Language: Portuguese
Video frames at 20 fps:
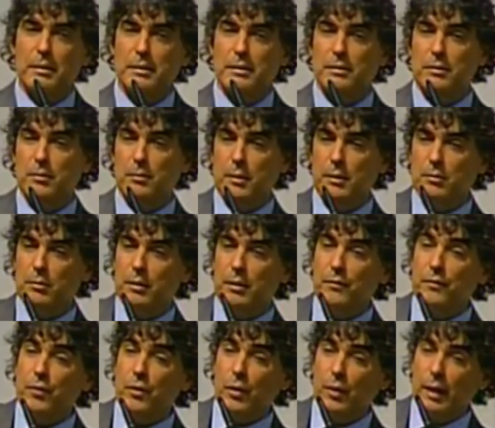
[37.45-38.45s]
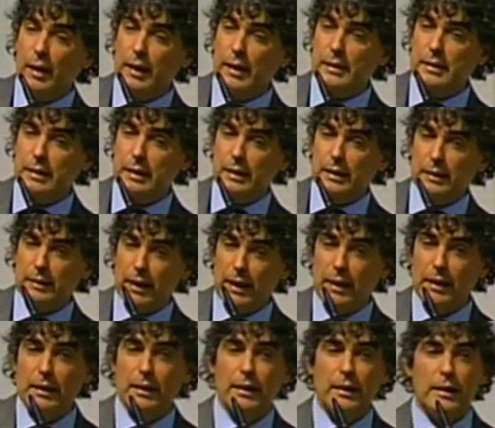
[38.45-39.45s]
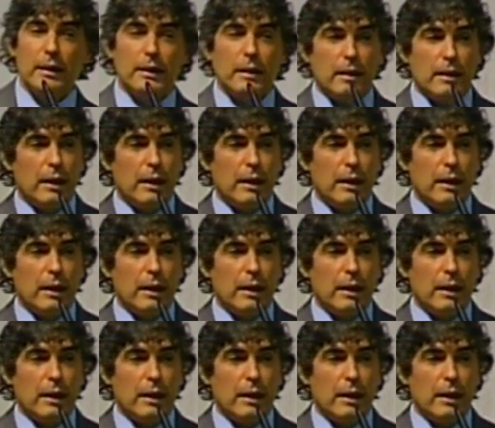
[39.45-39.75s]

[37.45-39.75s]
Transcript: mas sobretudo a violência que tem